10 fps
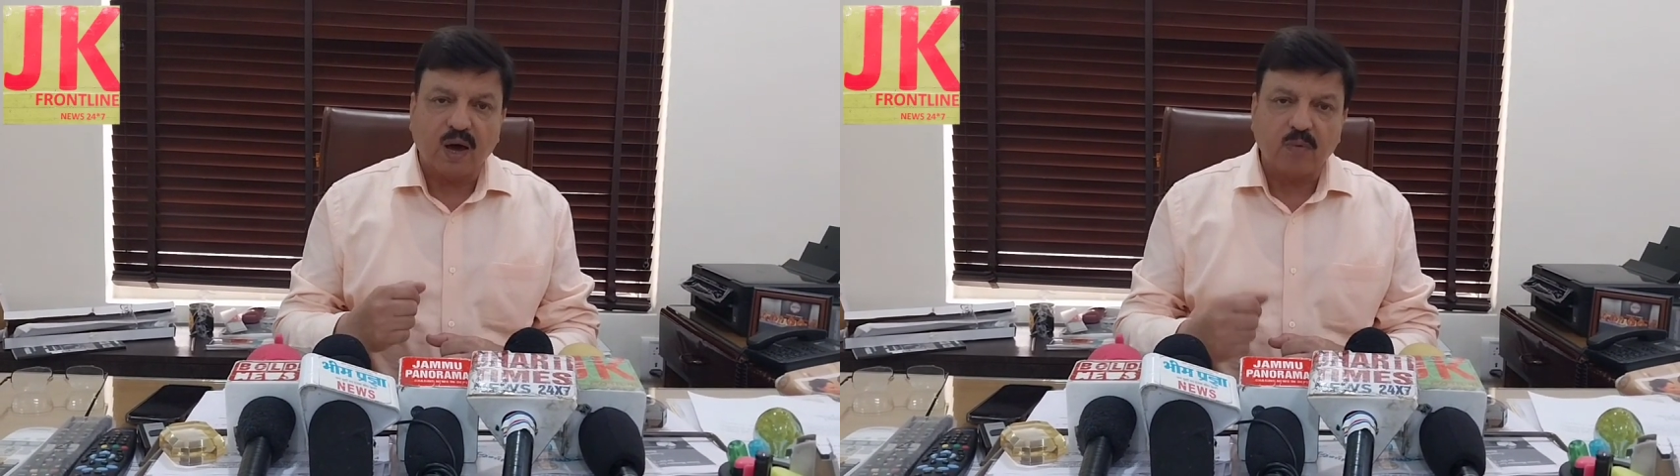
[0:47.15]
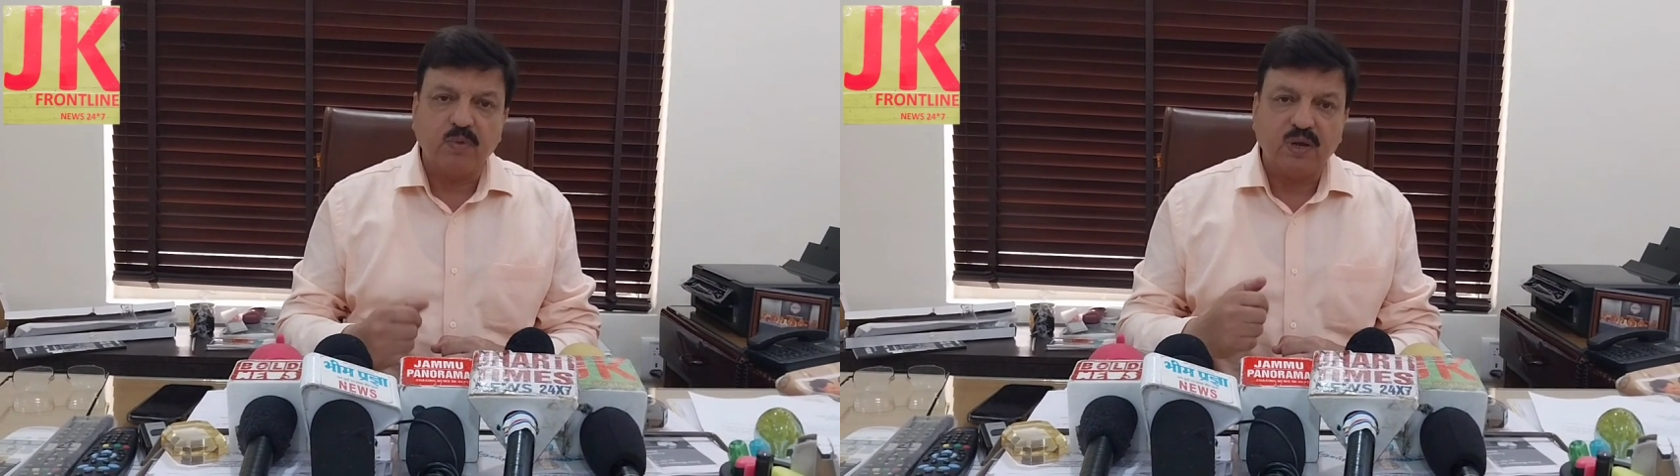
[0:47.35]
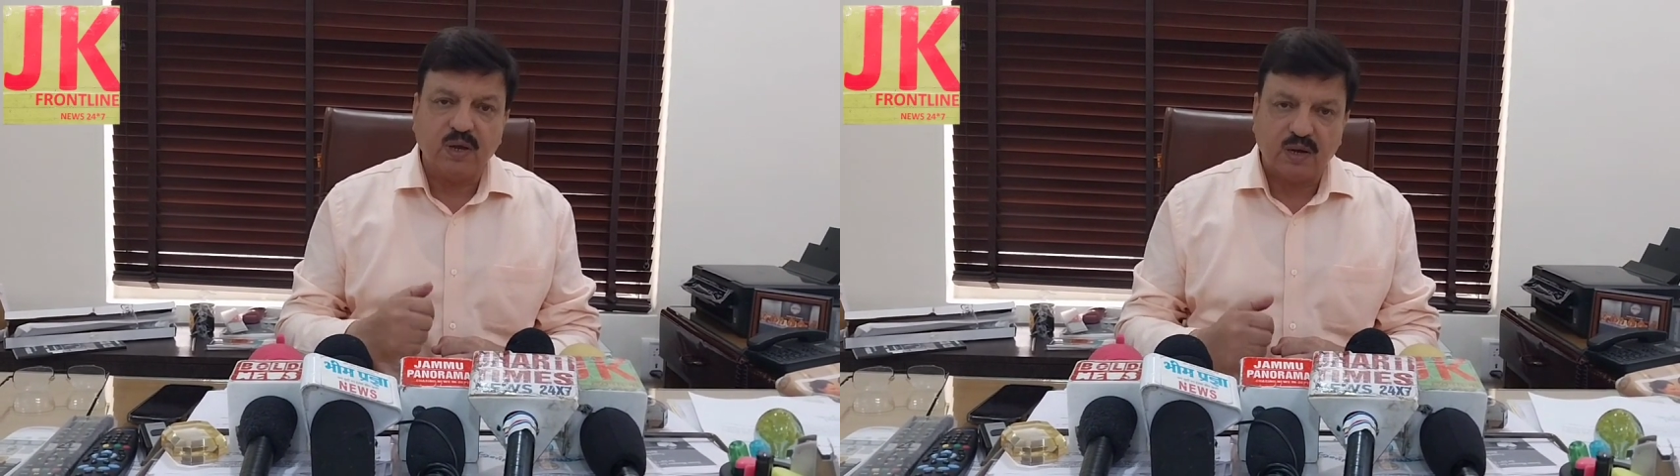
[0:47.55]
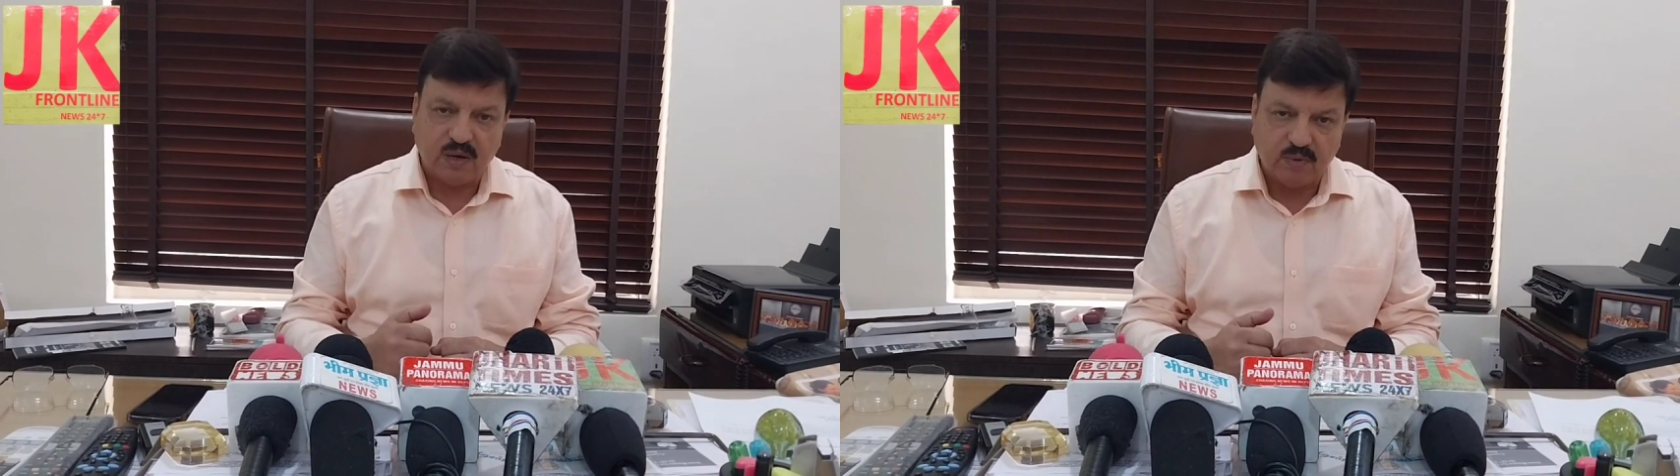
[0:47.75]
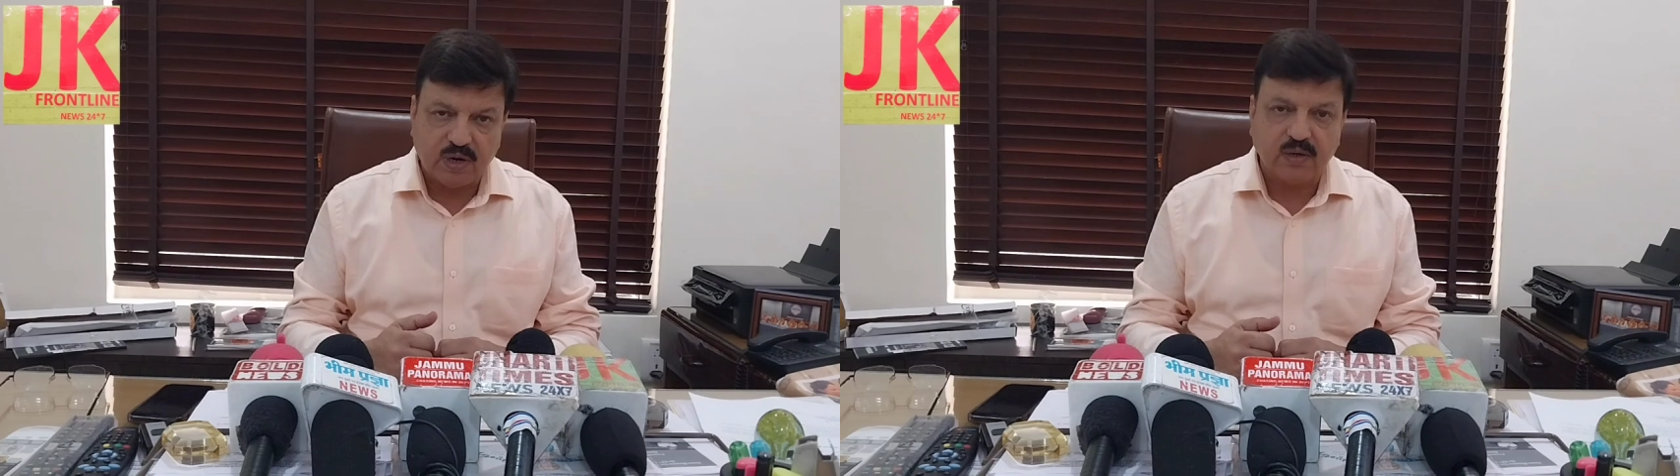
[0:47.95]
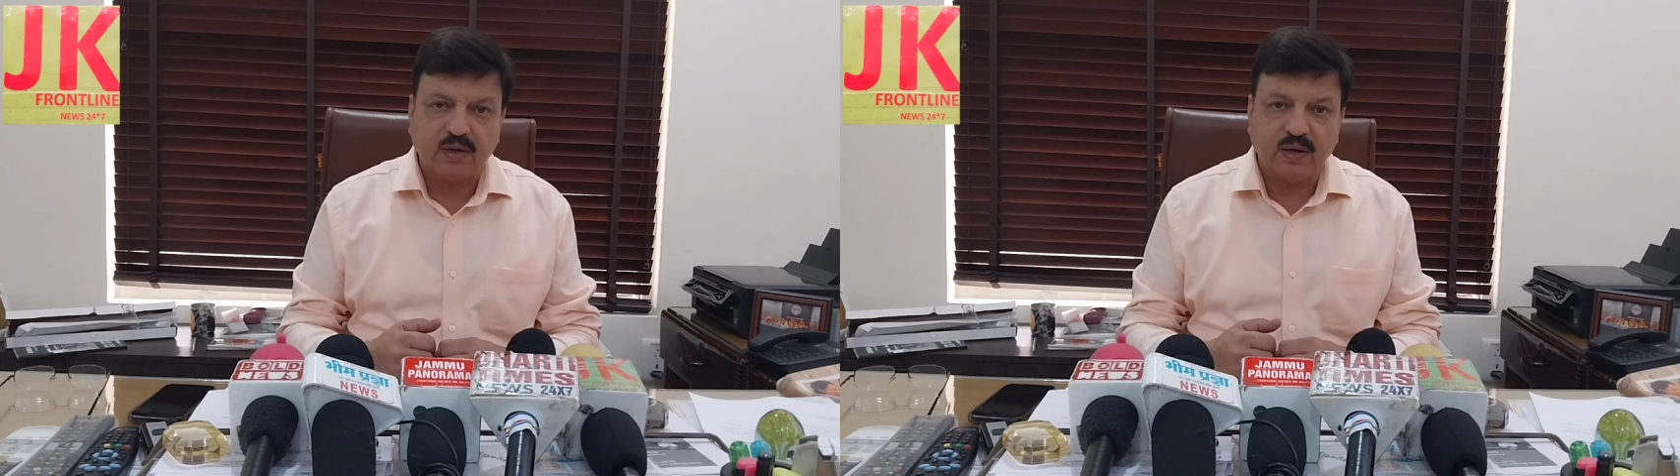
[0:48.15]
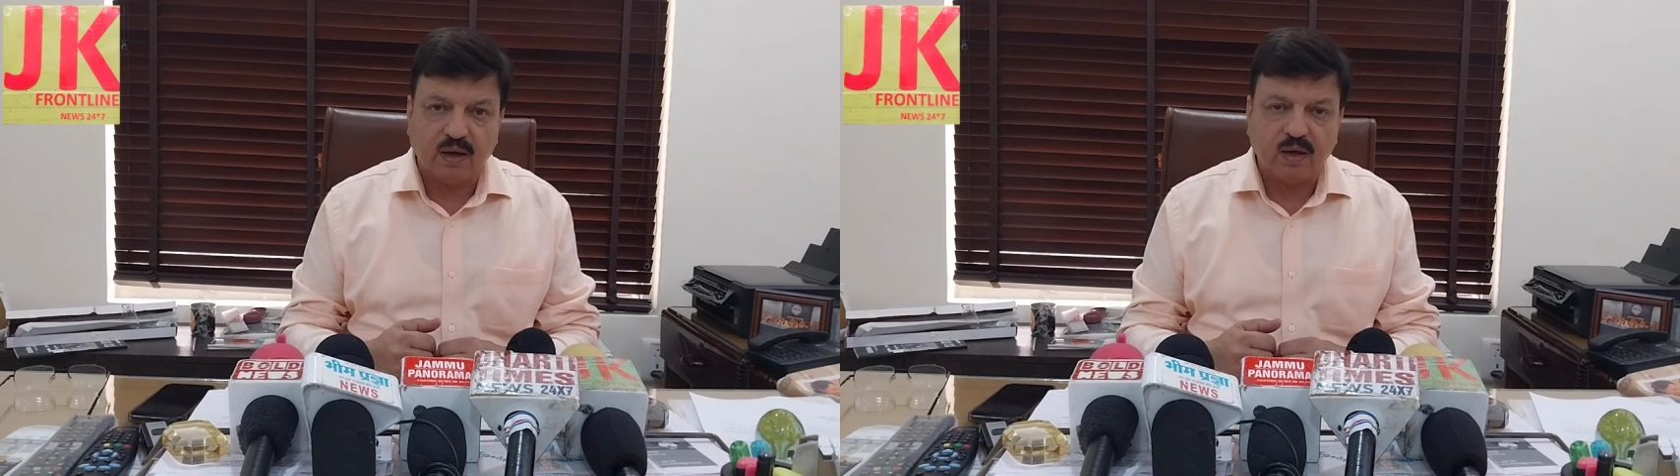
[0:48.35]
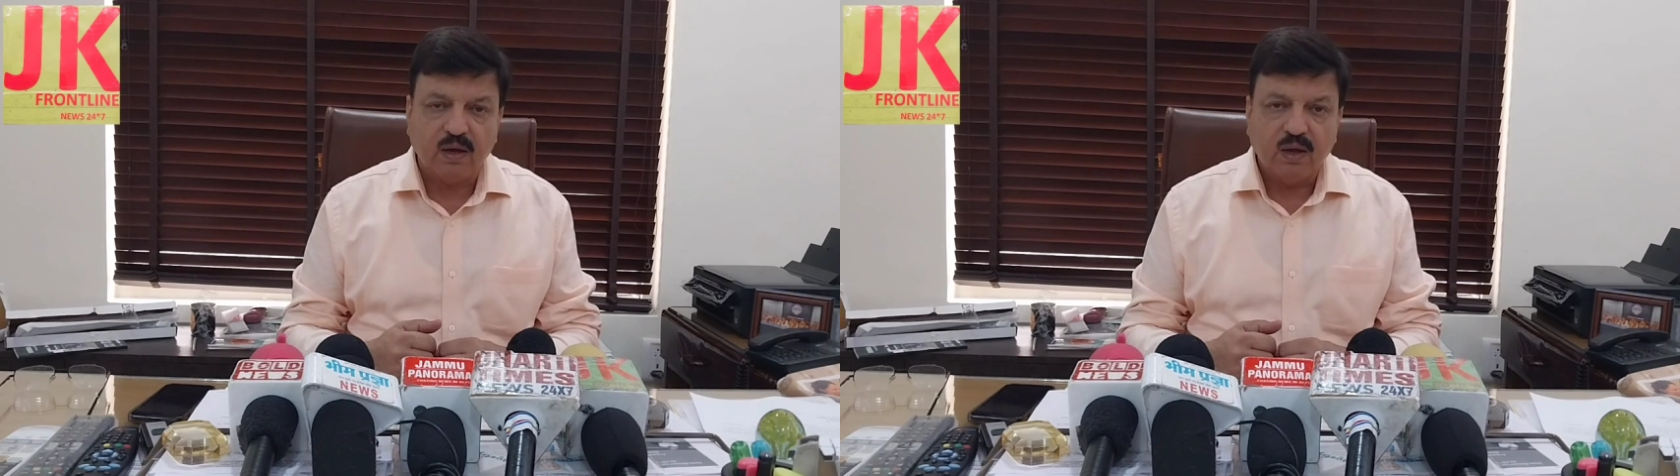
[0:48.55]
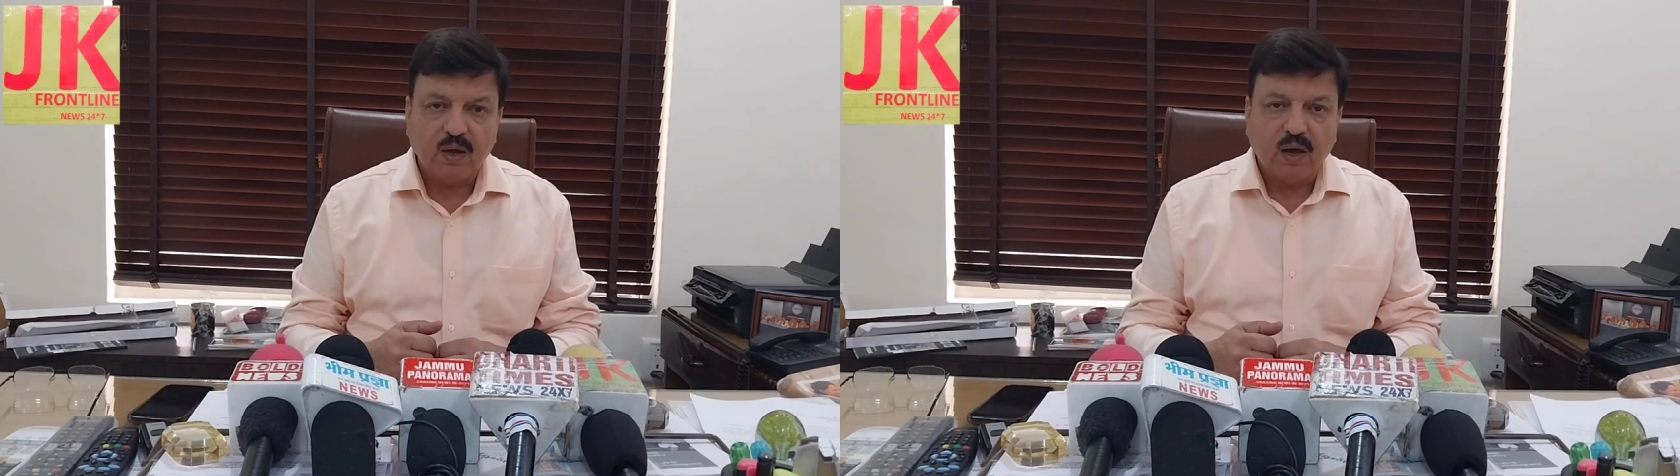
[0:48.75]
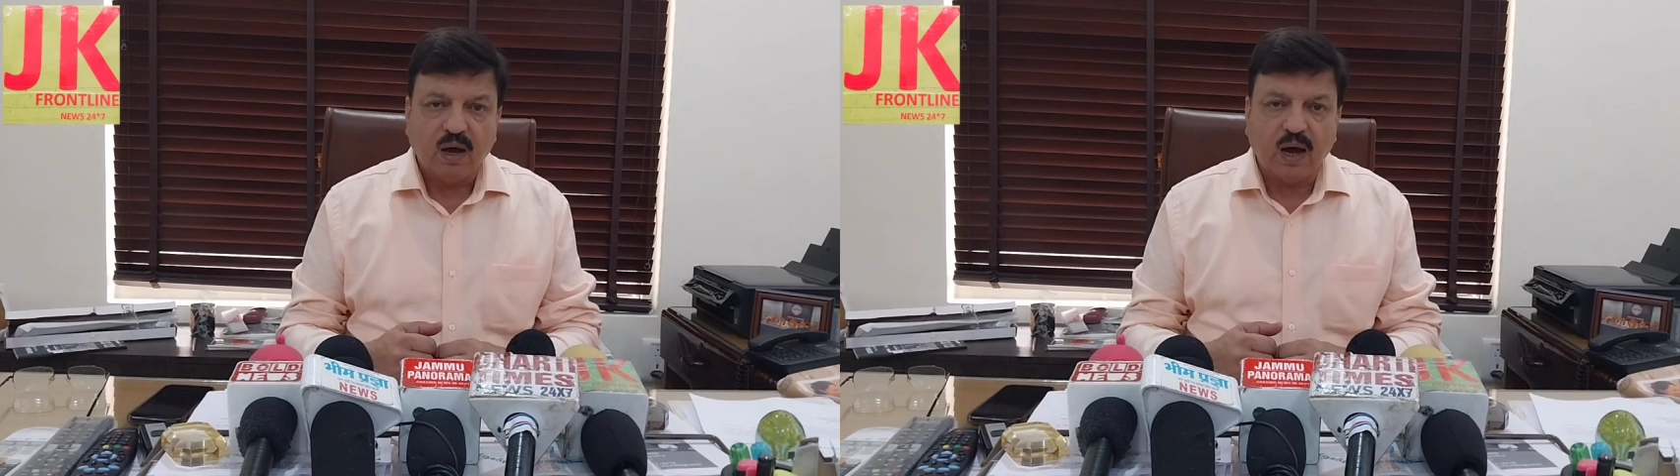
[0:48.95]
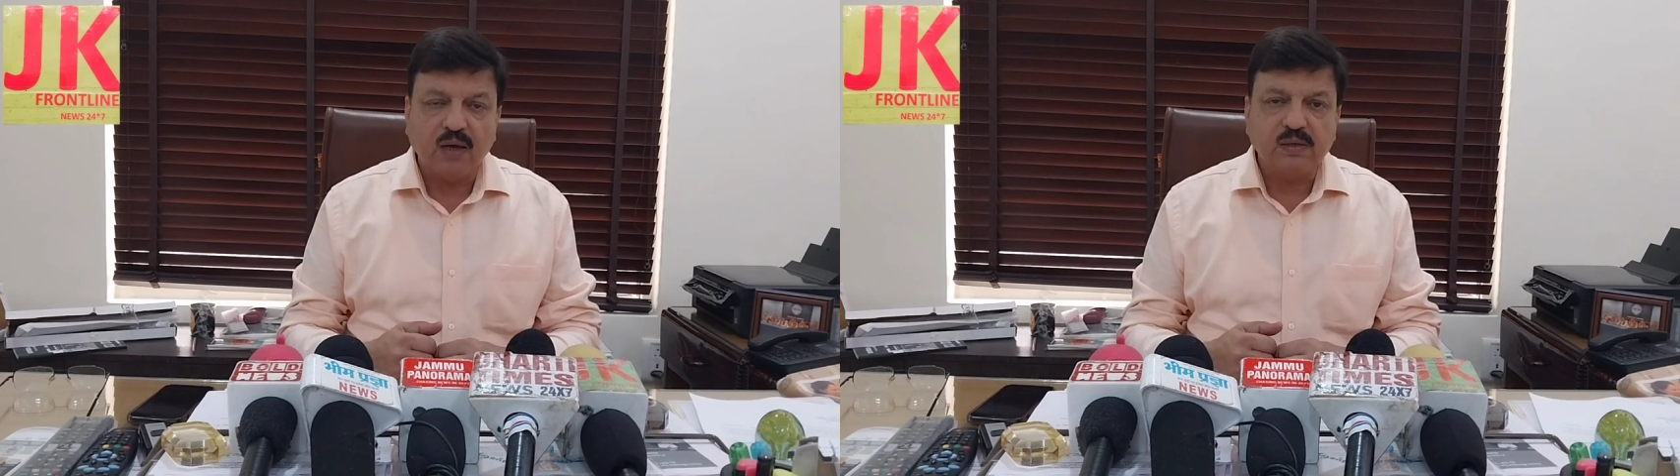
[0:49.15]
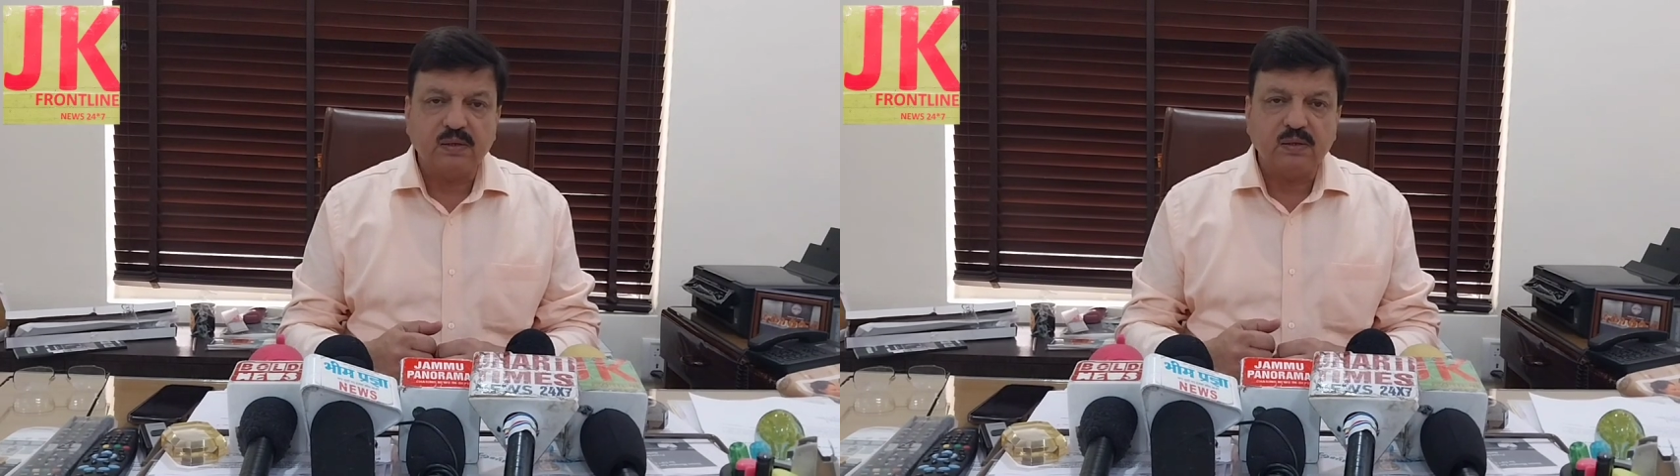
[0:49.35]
आर्मी ने एलिमिनेट किया आज